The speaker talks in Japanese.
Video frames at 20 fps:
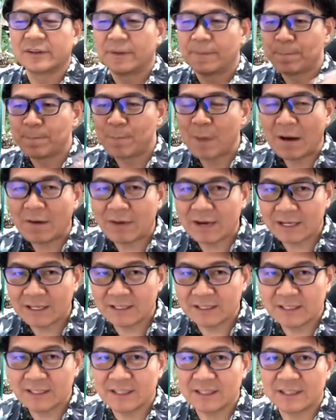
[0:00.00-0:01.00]
周
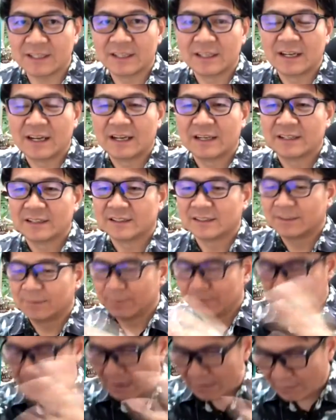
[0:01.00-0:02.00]
りに
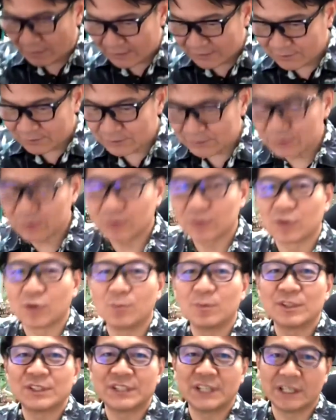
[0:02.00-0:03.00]
周りの人を
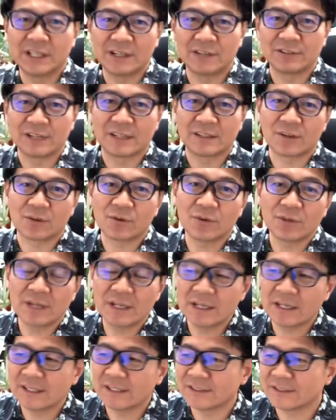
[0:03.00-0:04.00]
灯していける方こ
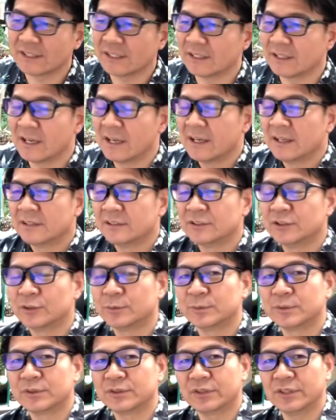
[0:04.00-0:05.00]
れがですね自
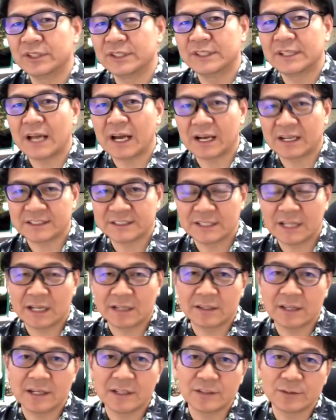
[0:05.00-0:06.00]
分の生きた証であっ
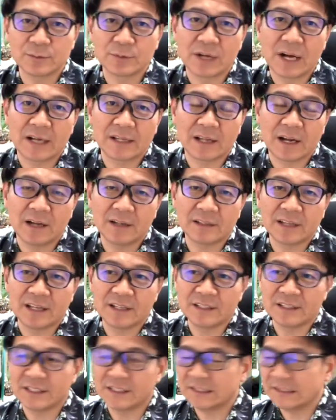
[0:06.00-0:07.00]
たり自分が働いた生
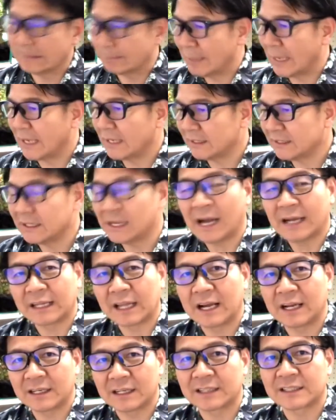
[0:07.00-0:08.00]
き、まあ、
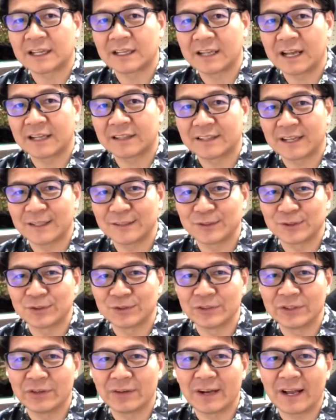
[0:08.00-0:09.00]
働き方であったりする
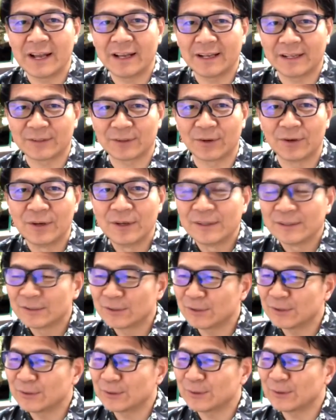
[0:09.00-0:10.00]
んではないかと
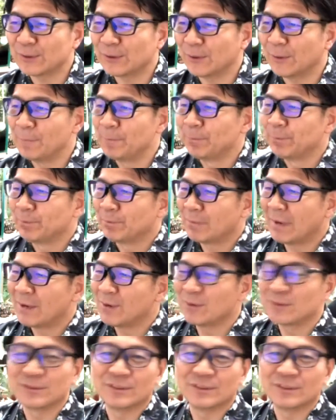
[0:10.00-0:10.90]
そういうことを、まあ、よく